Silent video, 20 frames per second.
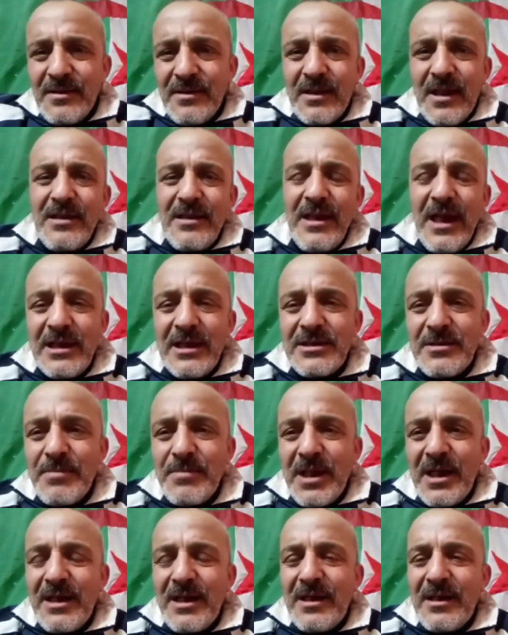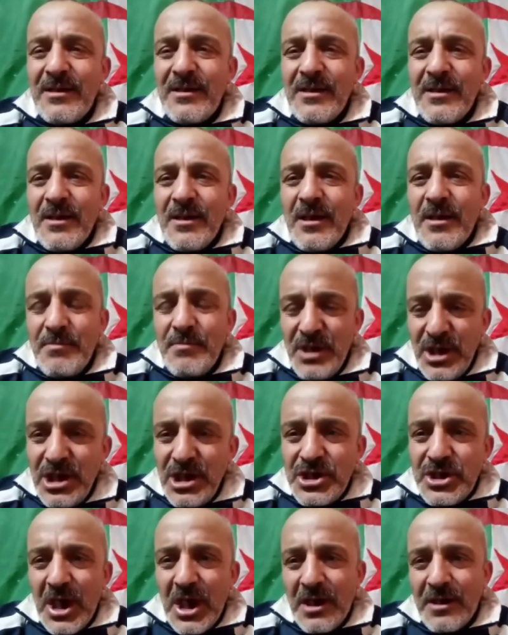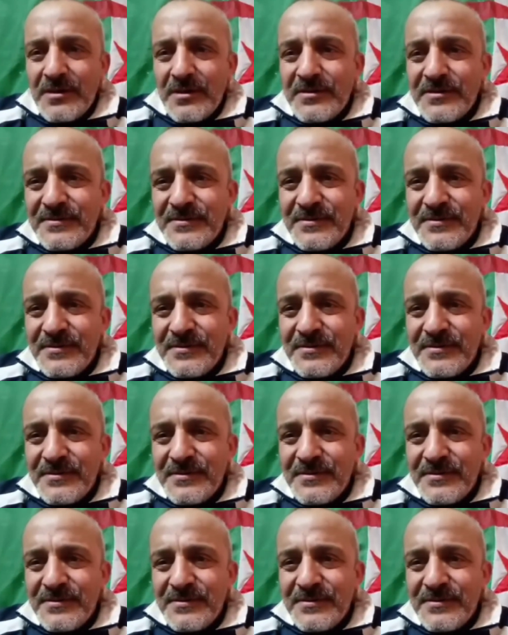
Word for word: كان اللي حاسبها معيشه